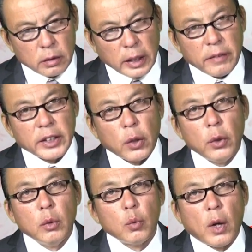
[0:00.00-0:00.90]
tại vì
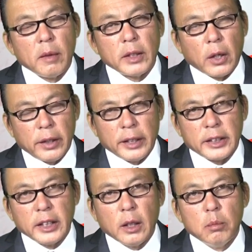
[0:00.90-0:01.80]
tối hôm qua mà nói là
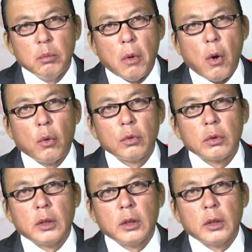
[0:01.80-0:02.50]
chỉ có một